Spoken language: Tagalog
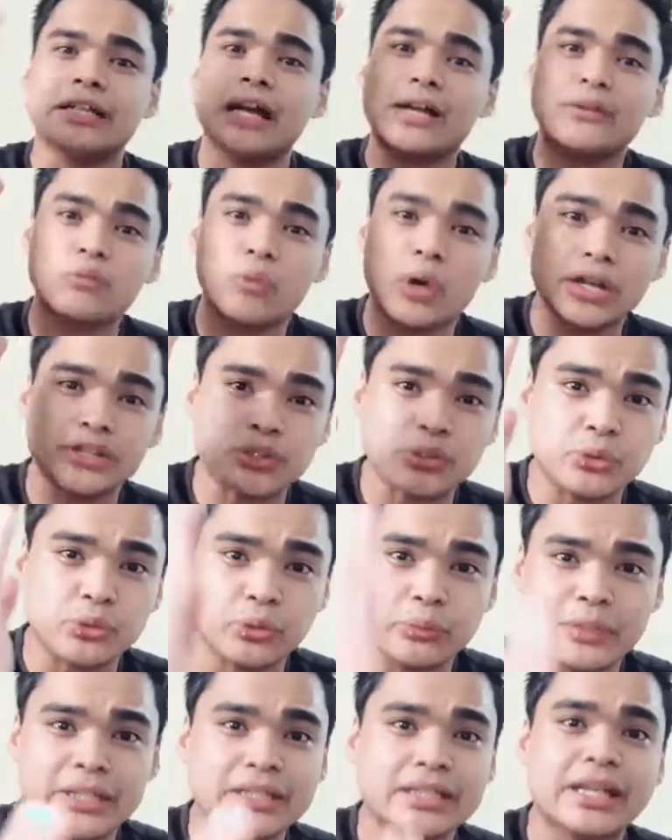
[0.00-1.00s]
God wants you
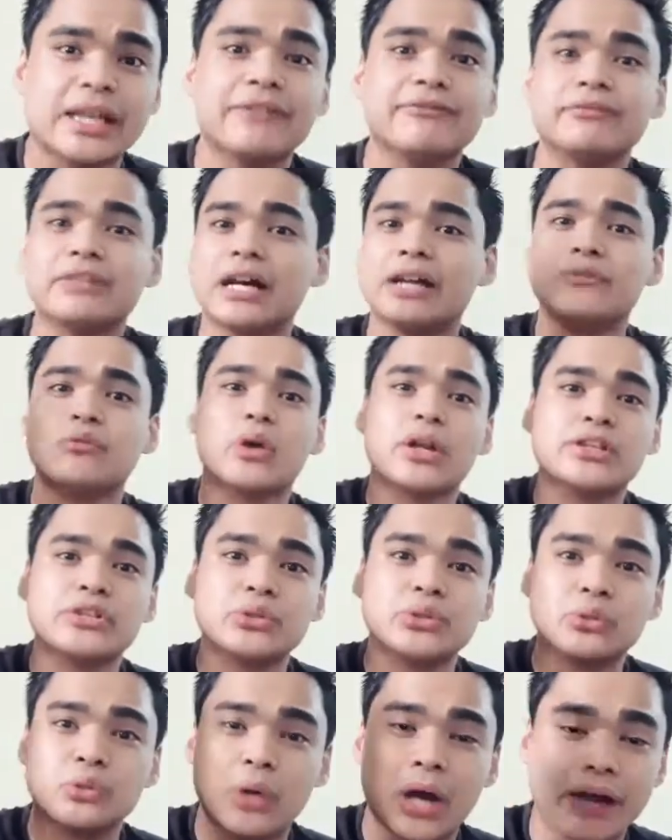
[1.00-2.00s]
to be saved. God wants
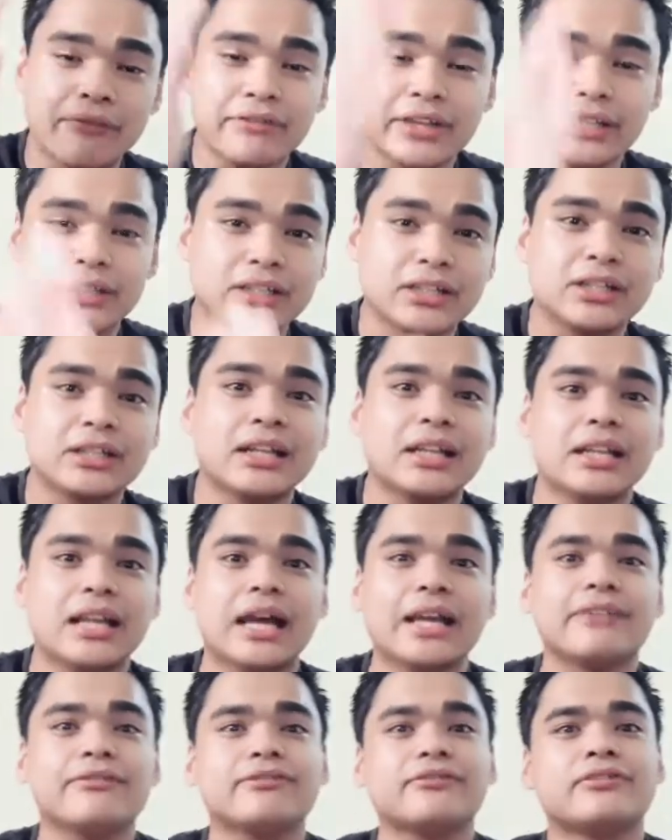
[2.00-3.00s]
you to have eternal
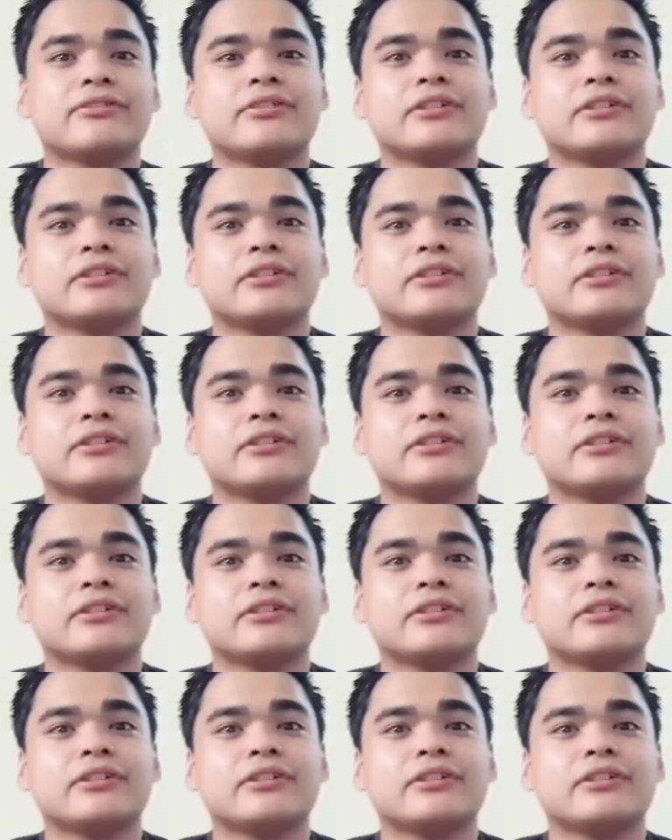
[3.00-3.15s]
life.